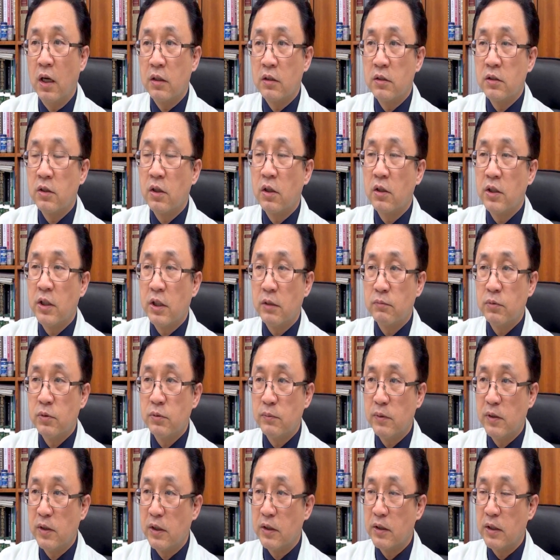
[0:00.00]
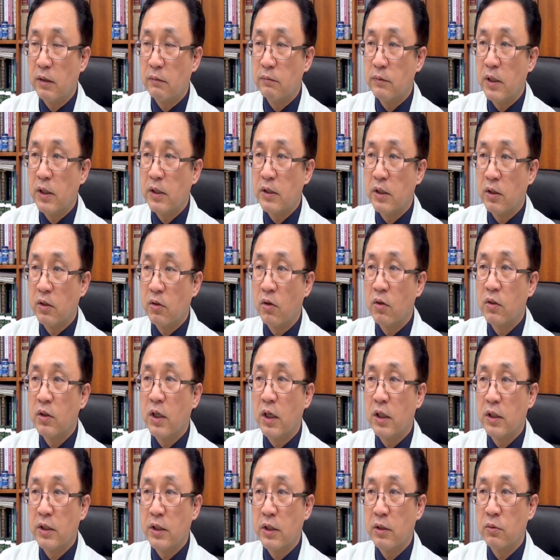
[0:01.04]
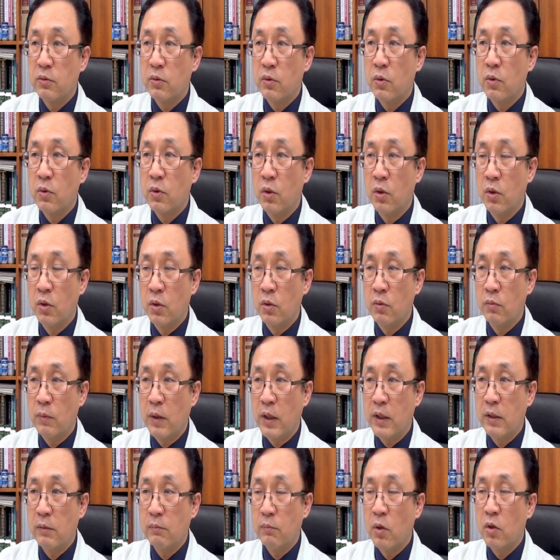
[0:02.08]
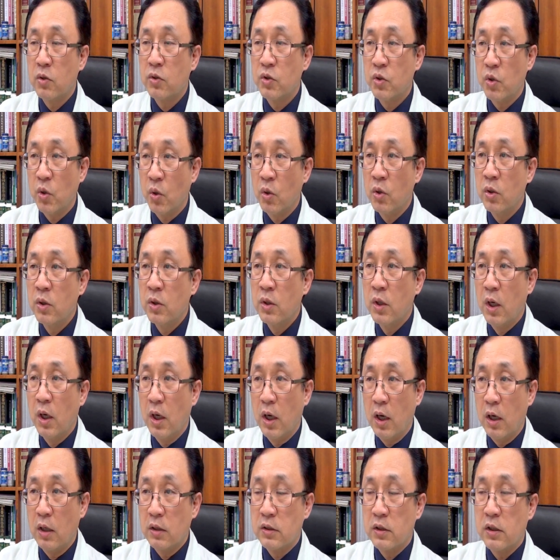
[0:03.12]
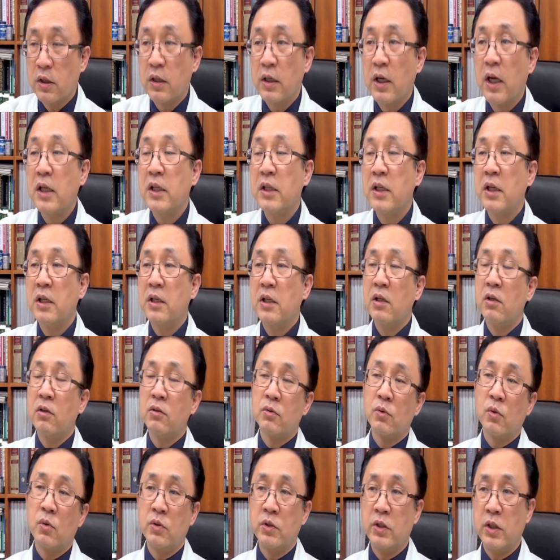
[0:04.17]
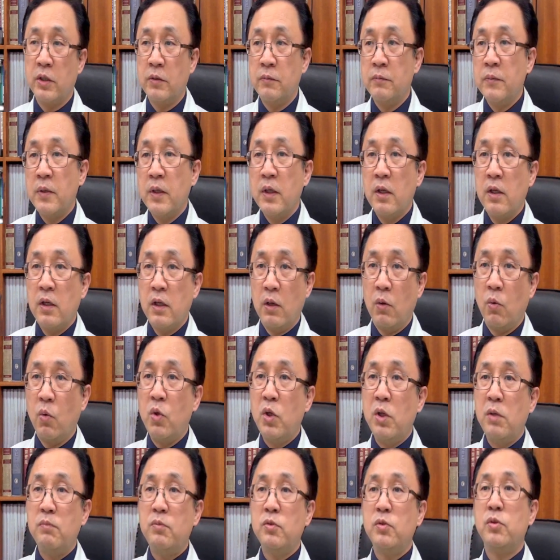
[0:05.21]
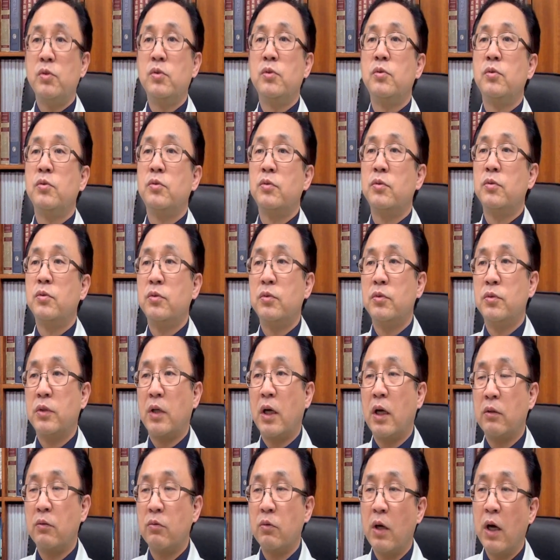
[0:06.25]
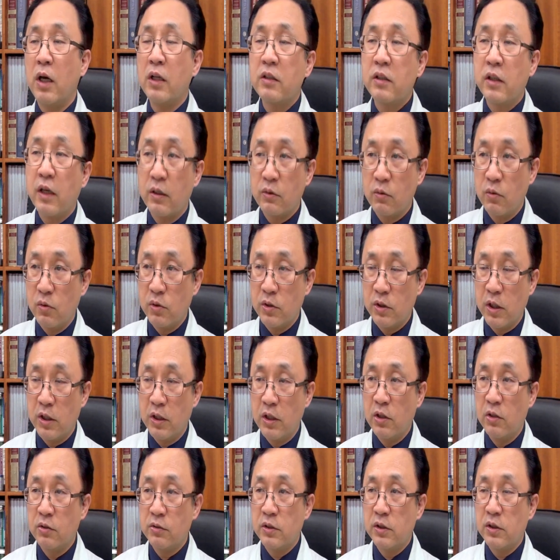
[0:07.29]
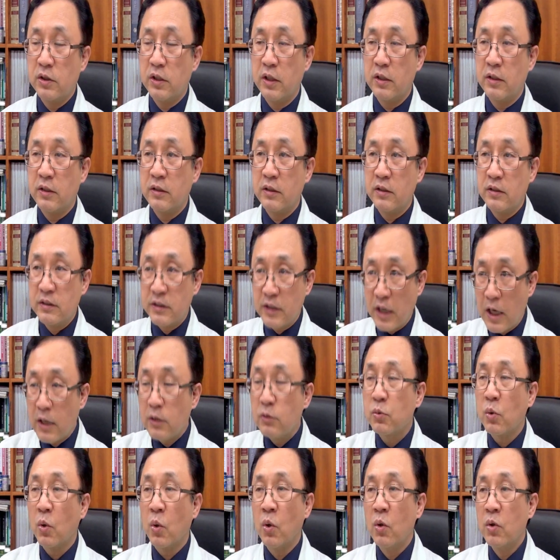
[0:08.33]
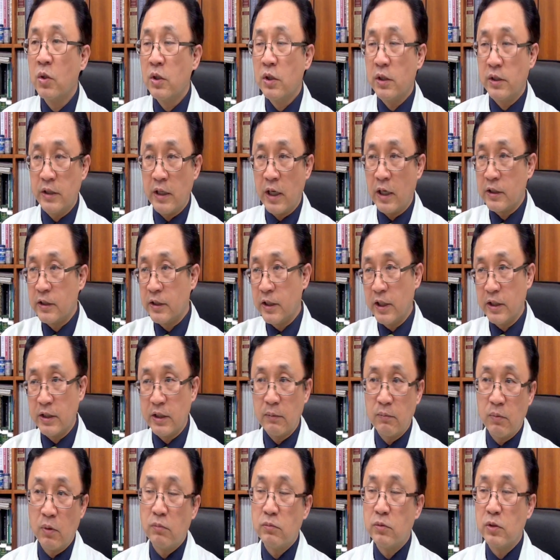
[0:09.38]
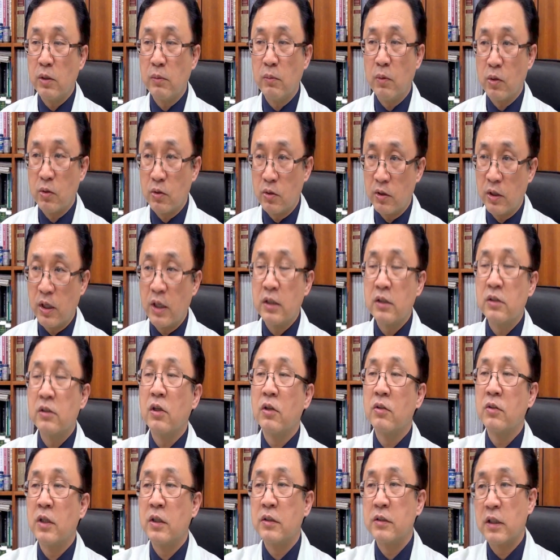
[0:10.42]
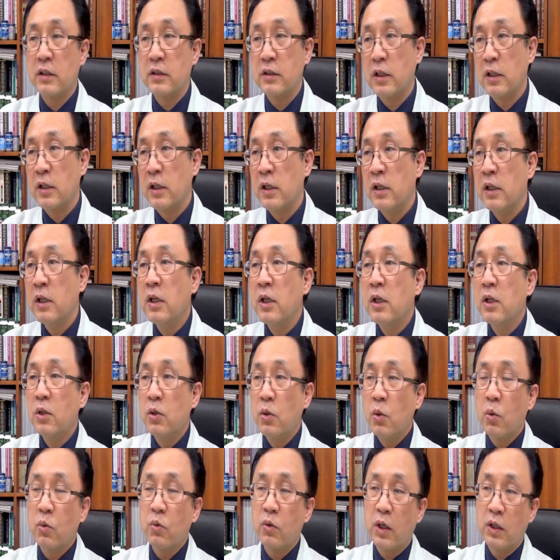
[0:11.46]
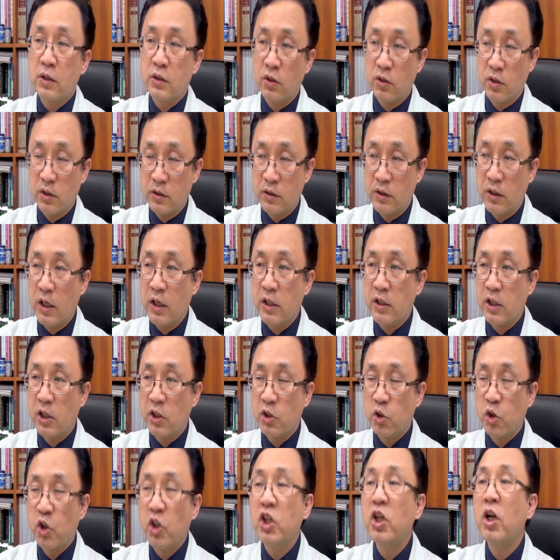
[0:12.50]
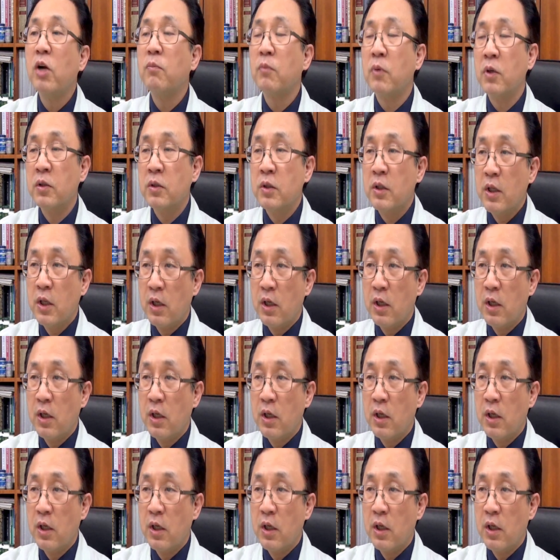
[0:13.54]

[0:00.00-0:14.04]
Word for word: 그런 식품이기 때문에 이제 건강식으로 많이 먹죠. 그러나 이제 이것도 이제 올리브유라도 하더라도 이제 이것을 이제 생으로 야채에다 버무리 먹거나 그런 데 상당히 효과적인데, 이제 튀겨,